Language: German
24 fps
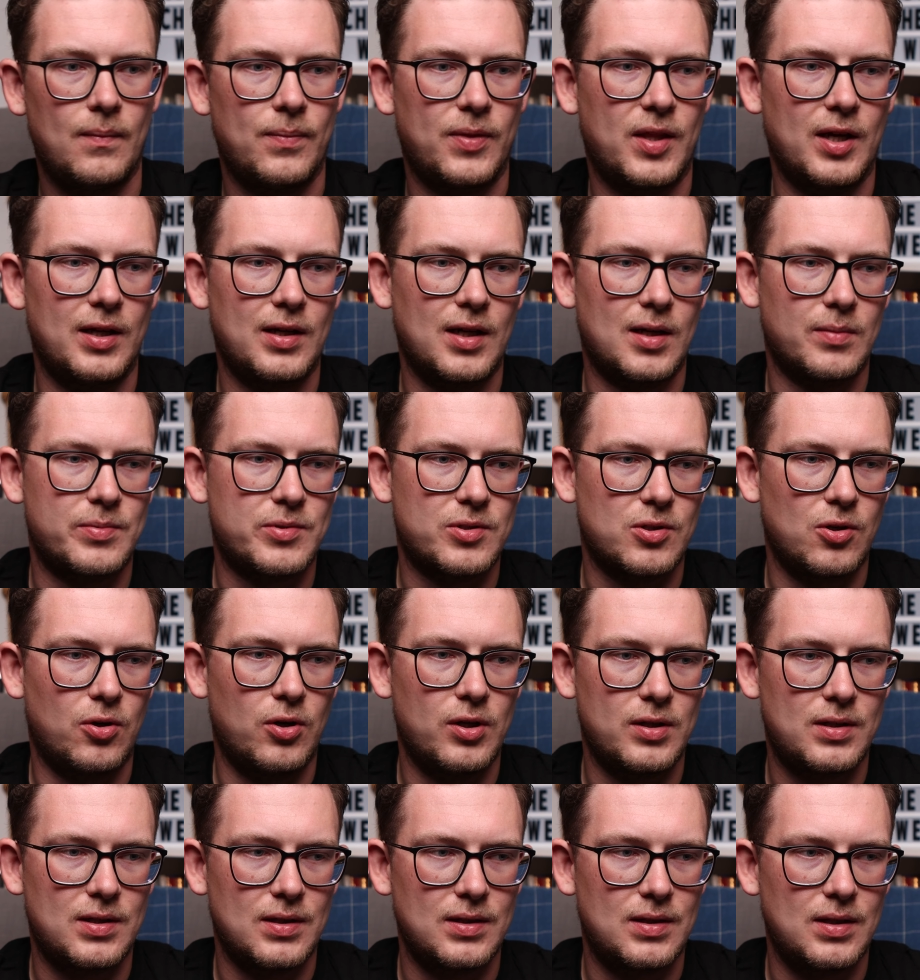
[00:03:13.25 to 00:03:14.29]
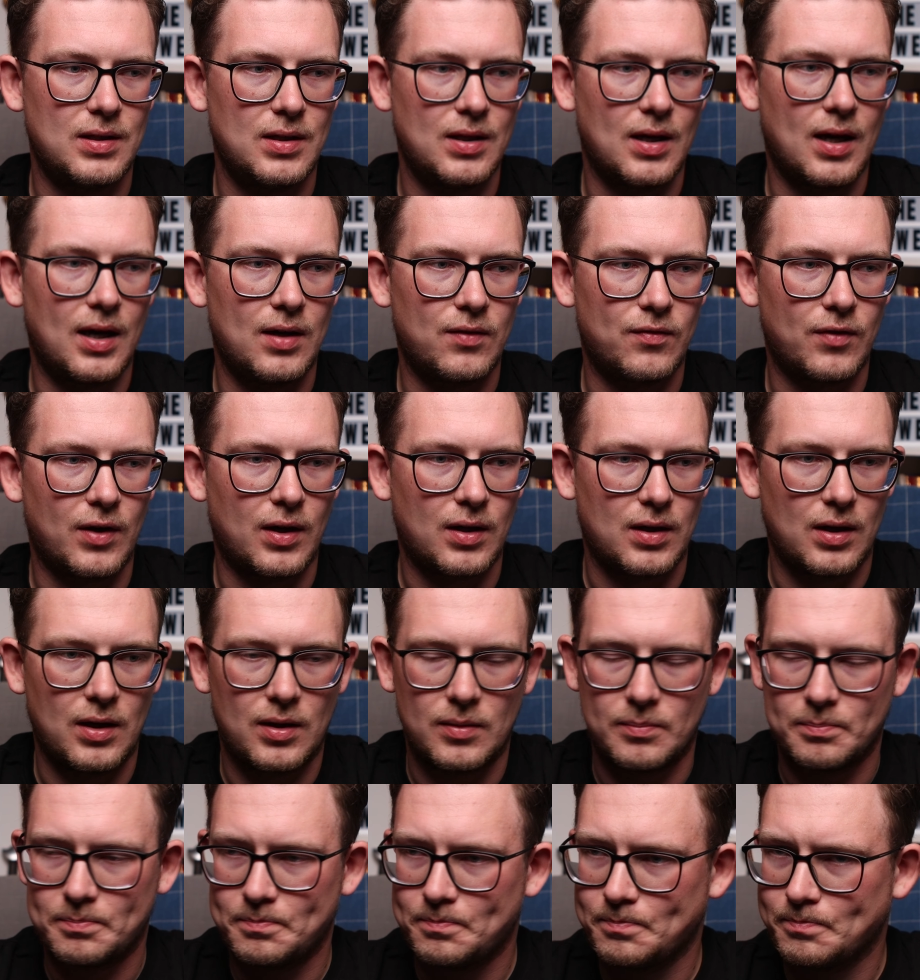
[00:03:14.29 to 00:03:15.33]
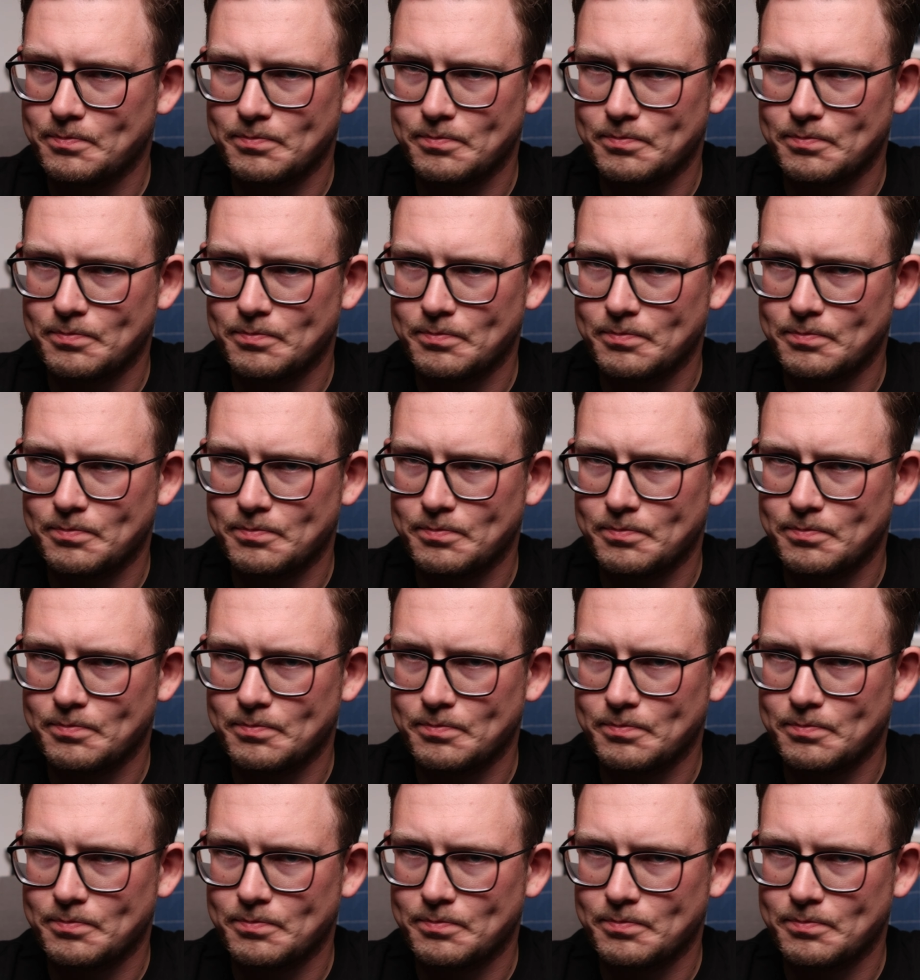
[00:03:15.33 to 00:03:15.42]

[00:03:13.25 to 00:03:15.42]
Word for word: Dann gibt es Leute, die einfach, ja,